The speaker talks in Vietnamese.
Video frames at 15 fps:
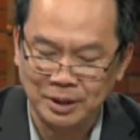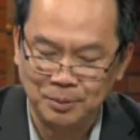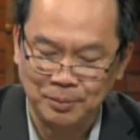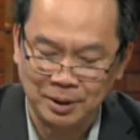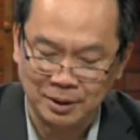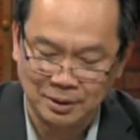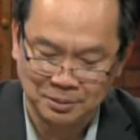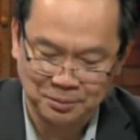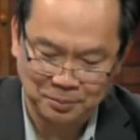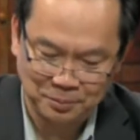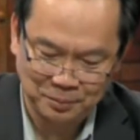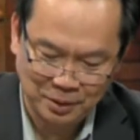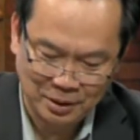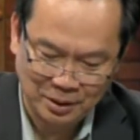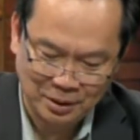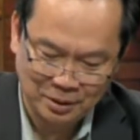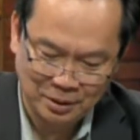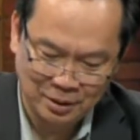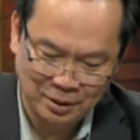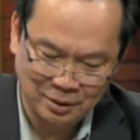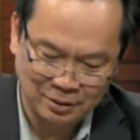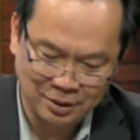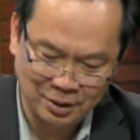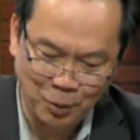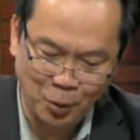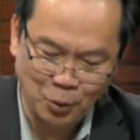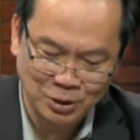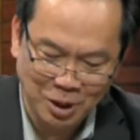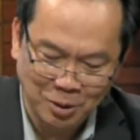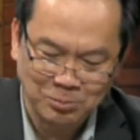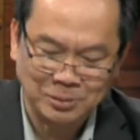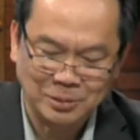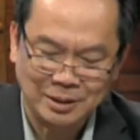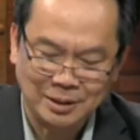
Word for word: khi mà sơ bộ xong